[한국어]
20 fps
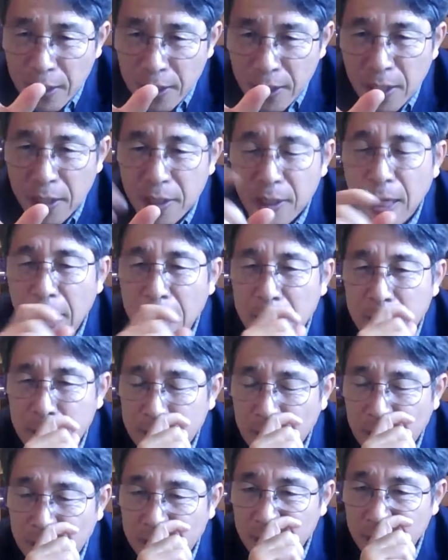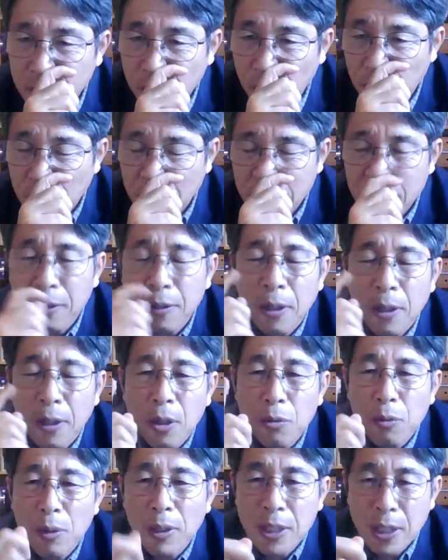정확한 이해를 하는 자들을
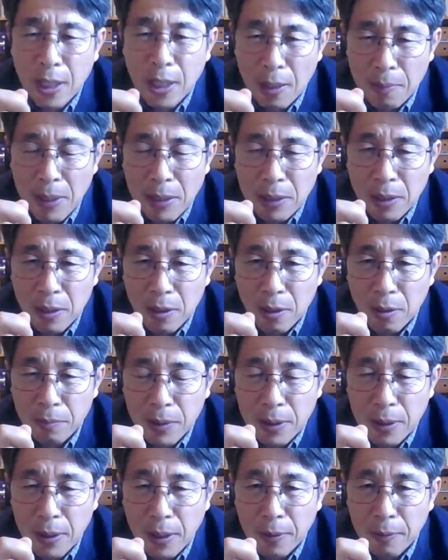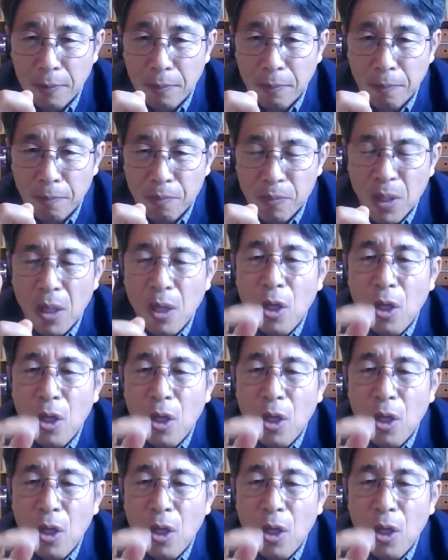통해서 외치게 만들 겁니다.